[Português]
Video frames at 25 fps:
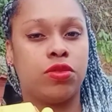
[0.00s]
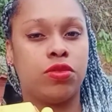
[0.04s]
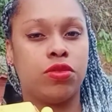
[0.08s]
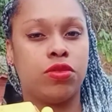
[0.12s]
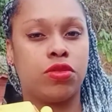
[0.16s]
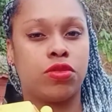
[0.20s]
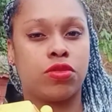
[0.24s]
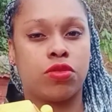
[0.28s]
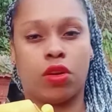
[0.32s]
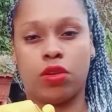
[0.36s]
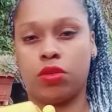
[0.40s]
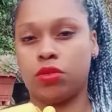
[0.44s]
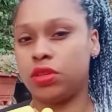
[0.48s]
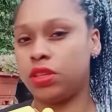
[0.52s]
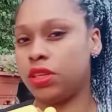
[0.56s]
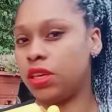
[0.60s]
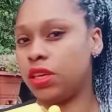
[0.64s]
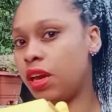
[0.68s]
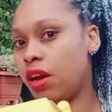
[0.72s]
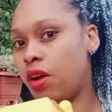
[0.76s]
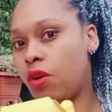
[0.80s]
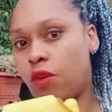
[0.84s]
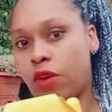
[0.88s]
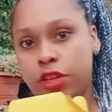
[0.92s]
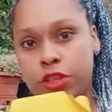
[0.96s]
do solo, que
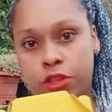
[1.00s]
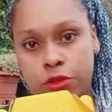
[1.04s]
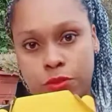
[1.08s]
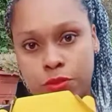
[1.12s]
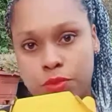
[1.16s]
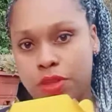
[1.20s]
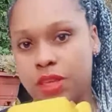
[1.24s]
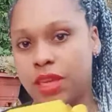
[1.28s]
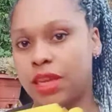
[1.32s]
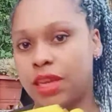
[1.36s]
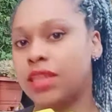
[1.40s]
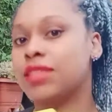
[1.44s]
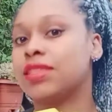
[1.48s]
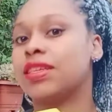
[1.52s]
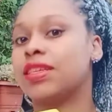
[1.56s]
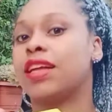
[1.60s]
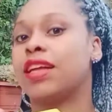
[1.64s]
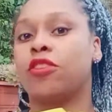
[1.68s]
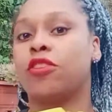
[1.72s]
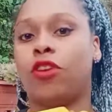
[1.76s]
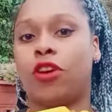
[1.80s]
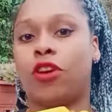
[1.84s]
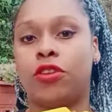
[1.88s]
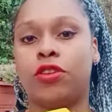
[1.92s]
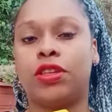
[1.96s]
é ótimo, que elas
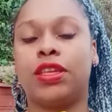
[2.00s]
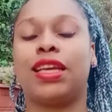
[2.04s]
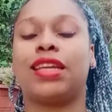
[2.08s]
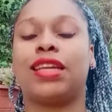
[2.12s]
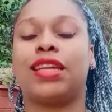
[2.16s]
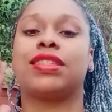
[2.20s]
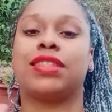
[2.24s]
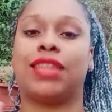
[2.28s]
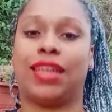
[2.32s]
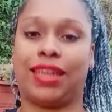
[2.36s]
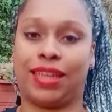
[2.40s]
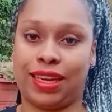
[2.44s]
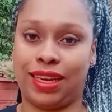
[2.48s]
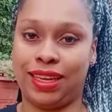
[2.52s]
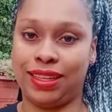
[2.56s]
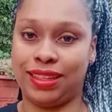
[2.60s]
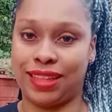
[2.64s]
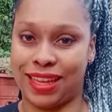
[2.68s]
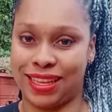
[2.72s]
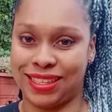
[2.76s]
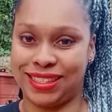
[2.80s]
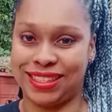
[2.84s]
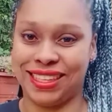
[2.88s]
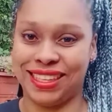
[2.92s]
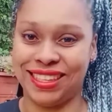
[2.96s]
adoram, que elas
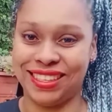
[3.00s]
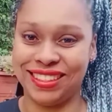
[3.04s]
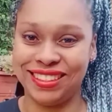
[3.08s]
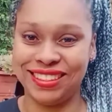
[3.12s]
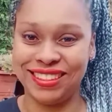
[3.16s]
agradecem.